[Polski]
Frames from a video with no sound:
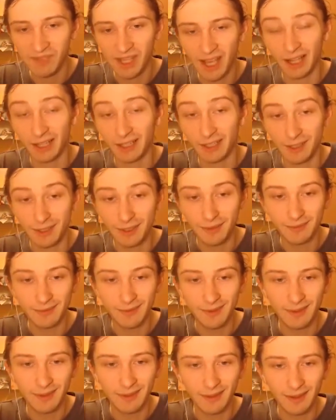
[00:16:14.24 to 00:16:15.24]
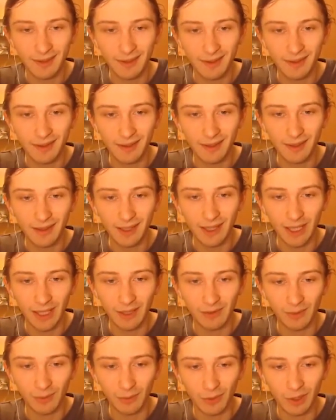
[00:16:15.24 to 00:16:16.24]
Jakiś.
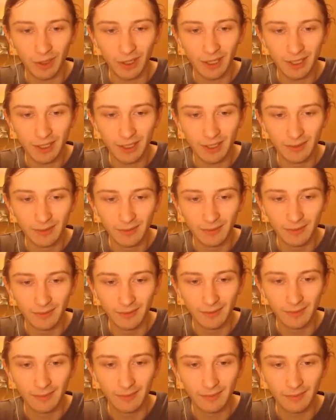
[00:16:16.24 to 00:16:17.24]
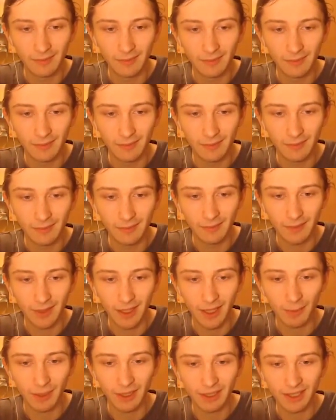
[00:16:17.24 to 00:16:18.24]
Nie wiem, koleś
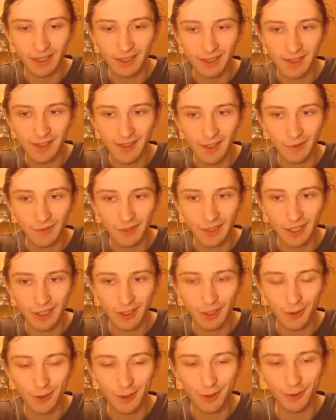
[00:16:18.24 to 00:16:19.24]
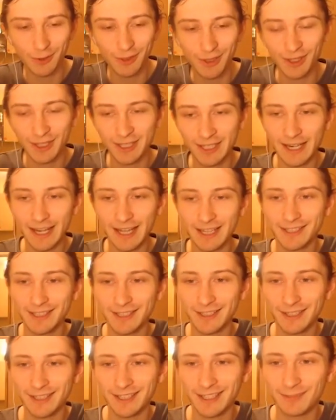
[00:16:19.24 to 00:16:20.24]
będę naciskał wystarczającą ilość
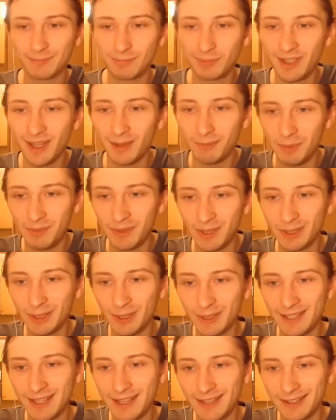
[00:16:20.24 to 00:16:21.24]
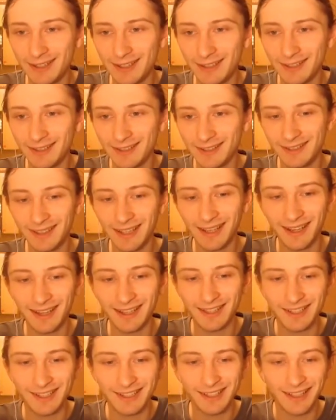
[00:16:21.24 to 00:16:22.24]
razy, to też da mi pieniądze, czy nie,
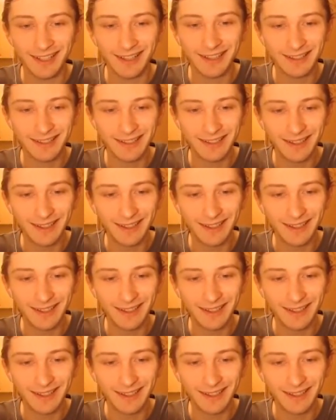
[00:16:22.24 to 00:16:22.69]
raczej nie.